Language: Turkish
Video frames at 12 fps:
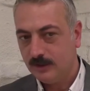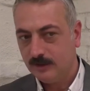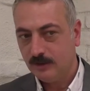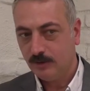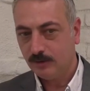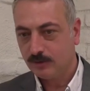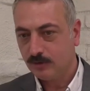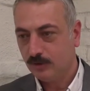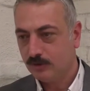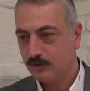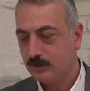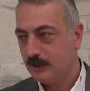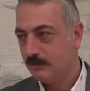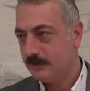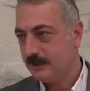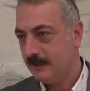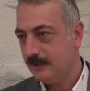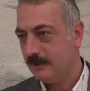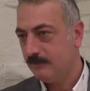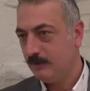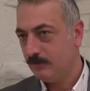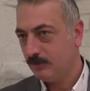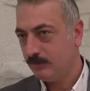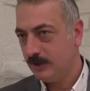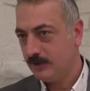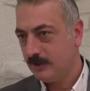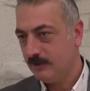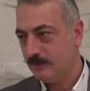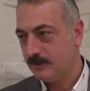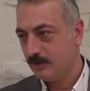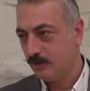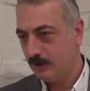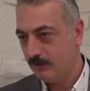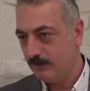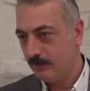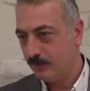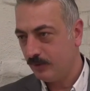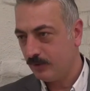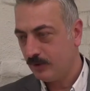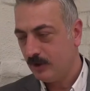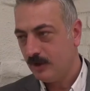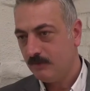Ne olursa olsun 20 senedir mevcut başkanımız görev yapıyor.